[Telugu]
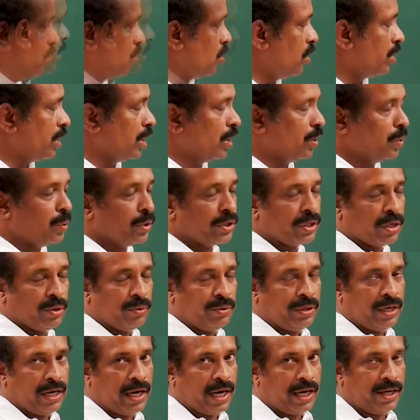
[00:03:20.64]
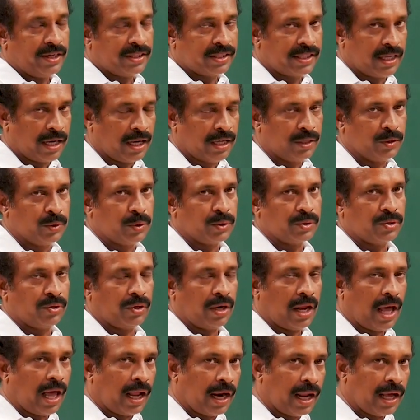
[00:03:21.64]
కొండల గుట్టలు ఉండేలాంటి స్థలాన్ని
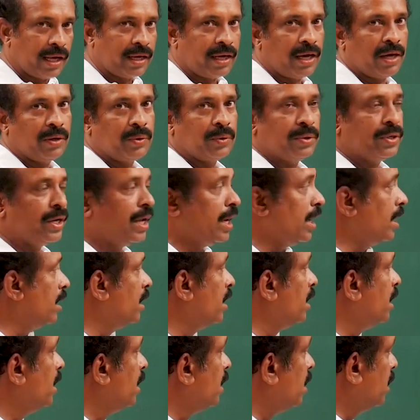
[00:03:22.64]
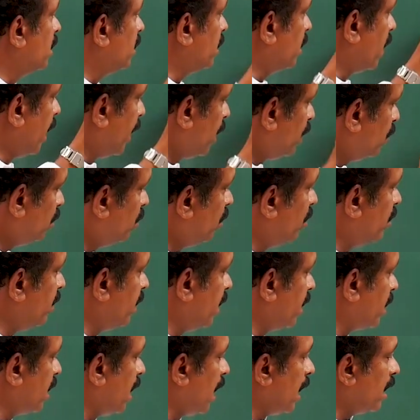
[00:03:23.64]
చూసుకోవాలి అలా కాకుండా నైరుతులు
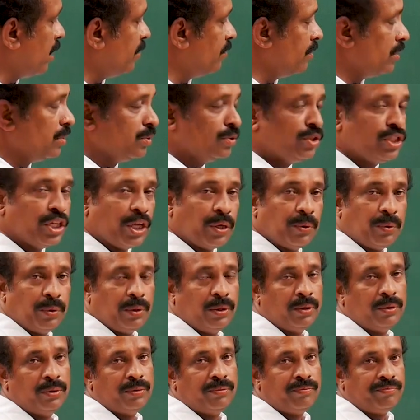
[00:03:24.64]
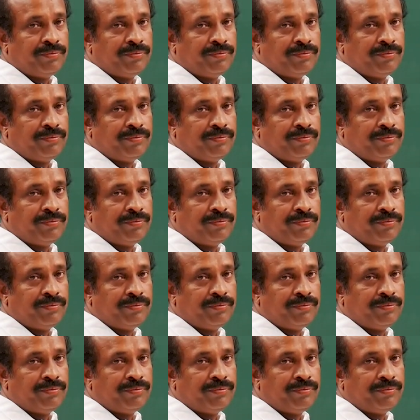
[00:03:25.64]
ఏ కాలువలు చెరువులు